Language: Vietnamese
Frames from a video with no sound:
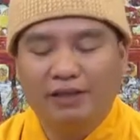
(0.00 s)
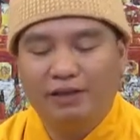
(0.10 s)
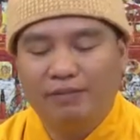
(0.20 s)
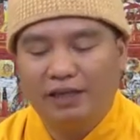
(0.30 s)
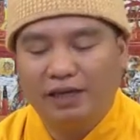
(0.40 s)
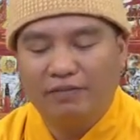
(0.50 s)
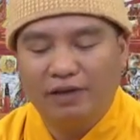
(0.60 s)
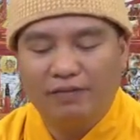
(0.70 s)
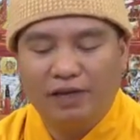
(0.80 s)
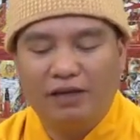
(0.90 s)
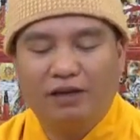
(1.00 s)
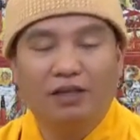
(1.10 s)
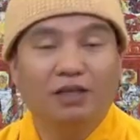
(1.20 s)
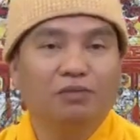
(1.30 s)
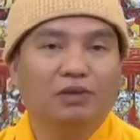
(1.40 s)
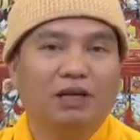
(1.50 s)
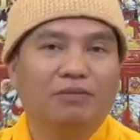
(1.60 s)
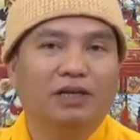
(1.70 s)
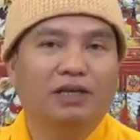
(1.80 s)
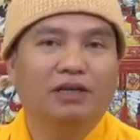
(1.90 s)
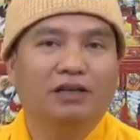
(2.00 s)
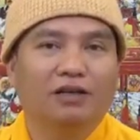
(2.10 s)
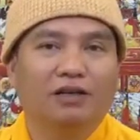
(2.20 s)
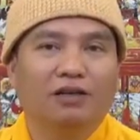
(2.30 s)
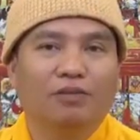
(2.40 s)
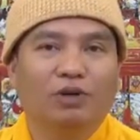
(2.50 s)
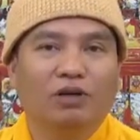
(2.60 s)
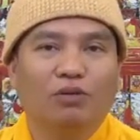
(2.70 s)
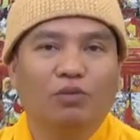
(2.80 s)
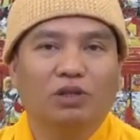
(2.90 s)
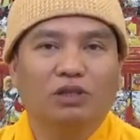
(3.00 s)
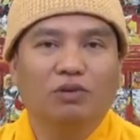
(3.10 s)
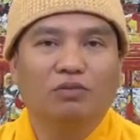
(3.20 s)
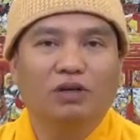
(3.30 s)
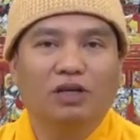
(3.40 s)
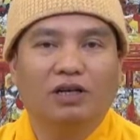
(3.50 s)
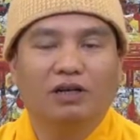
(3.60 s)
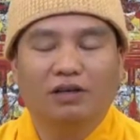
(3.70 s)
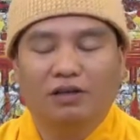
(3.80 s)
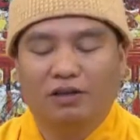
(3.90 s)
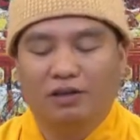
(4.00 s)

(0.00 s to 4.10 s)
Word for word: trời mặt trăng vân vân đó thì chúng ta mới gì mới có cuộc sống uh,